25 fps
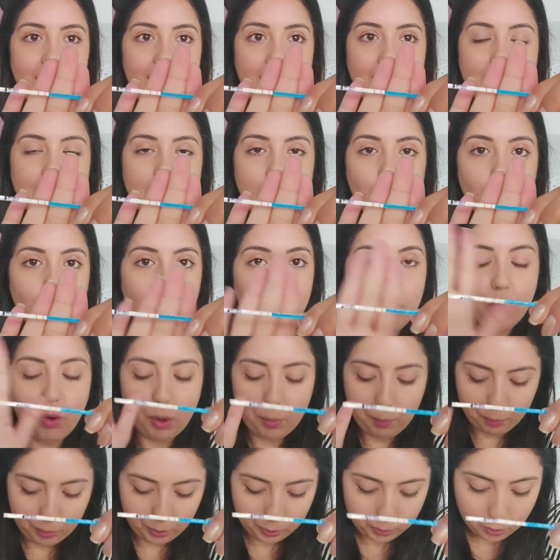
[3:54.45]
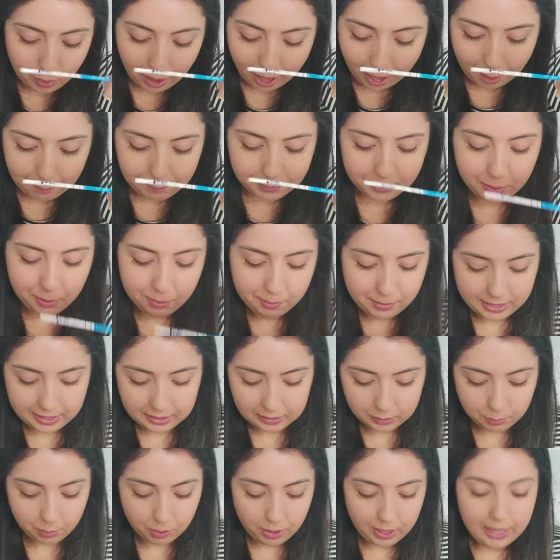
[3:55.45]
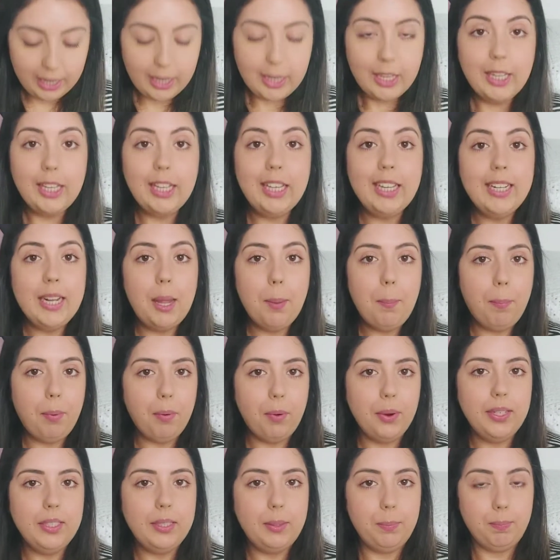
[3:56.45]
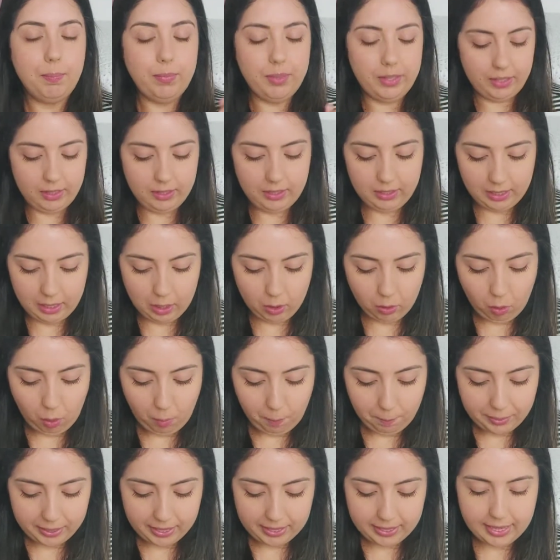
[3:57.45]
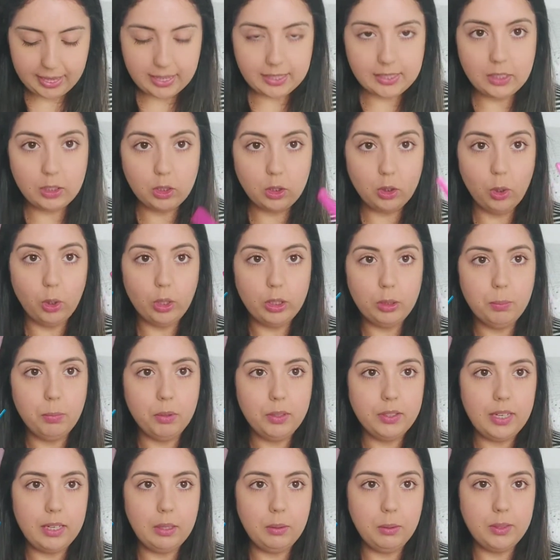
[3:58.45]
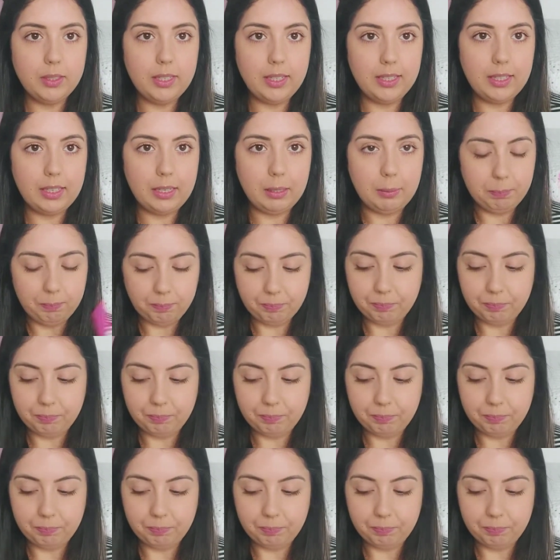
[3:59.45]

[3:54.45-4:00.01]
Então, foi muito rápido mesmo. E depois, eu comprei esses dois modelos aqui.